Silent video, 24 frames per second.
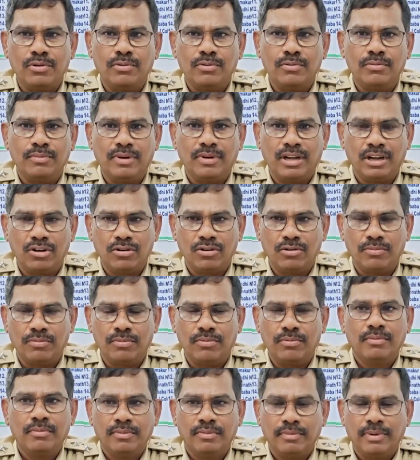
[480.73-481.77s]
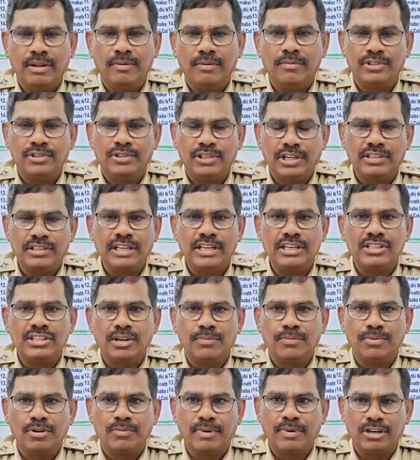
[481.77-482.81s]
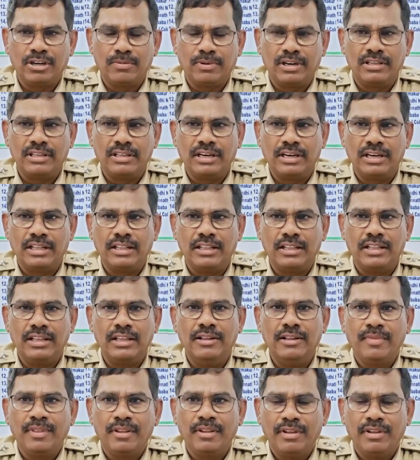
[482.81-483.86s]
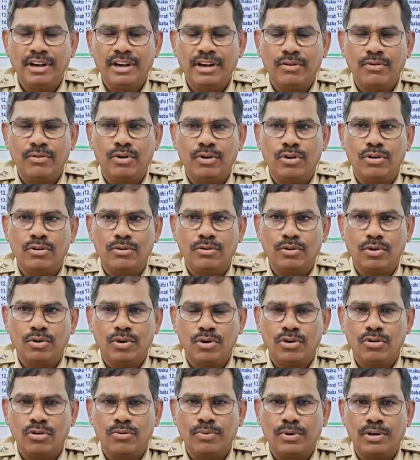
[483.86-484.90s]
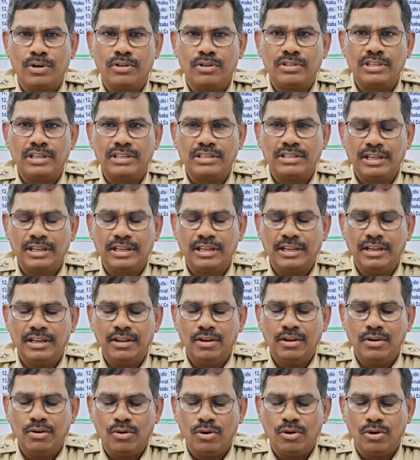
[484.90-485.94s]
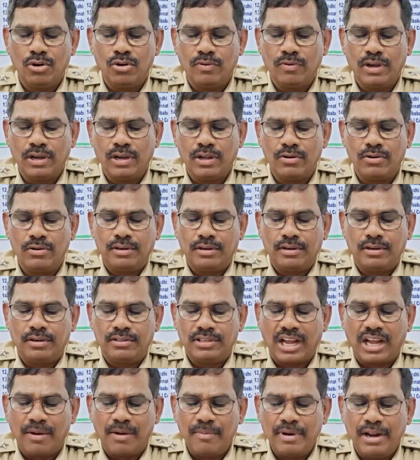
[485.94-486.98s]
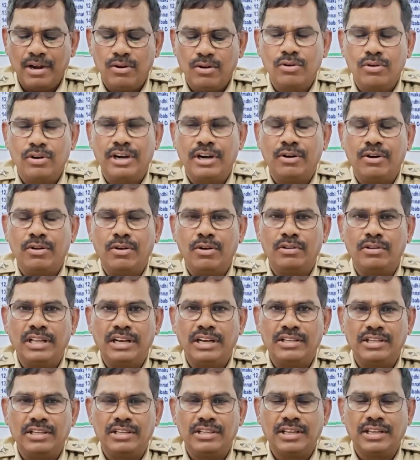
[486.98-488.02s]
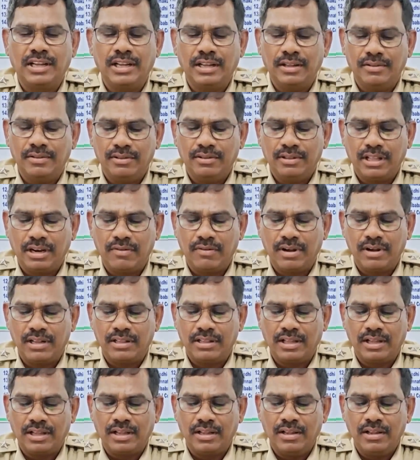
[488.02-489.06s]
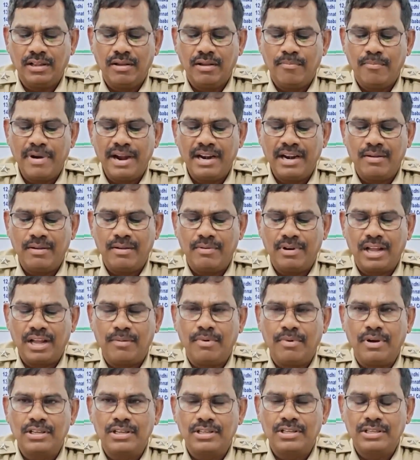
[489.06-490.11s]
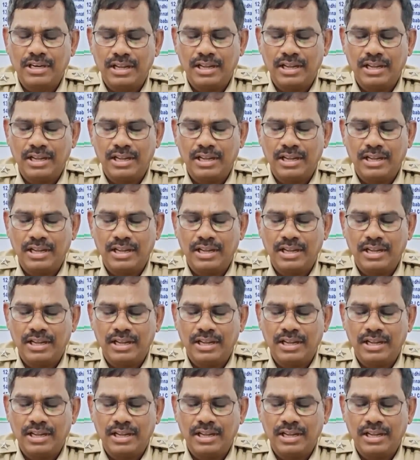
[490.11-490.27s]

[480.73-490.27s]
మాకు మేము చెక్ చేసినప్పుడు పట్టుకోవడం జరిగింది వీరిని కోర్టు కోర్టుకు ప్రొడ్యూస్ చేస్తే కోర్టు వారు సామేల్కు రెండు రోజులు జైలు శిక్ష తర్వాత మేడం రామకృష్ణ